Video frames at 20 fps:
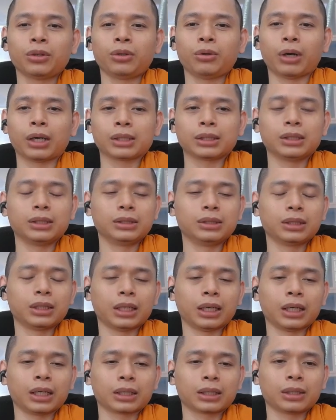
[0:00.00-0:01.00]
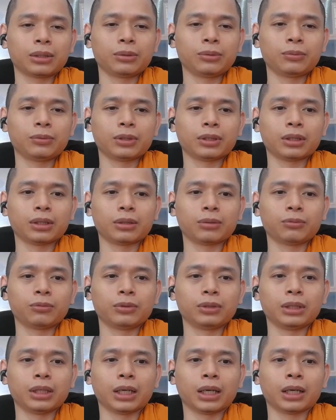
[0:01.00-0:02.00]
hoặc như là cái
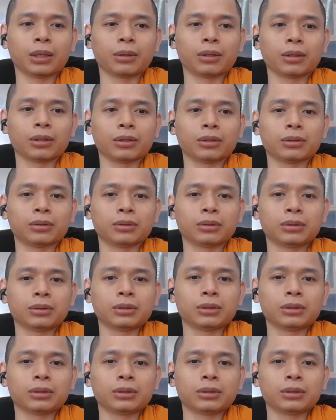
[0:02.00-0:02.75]
nhà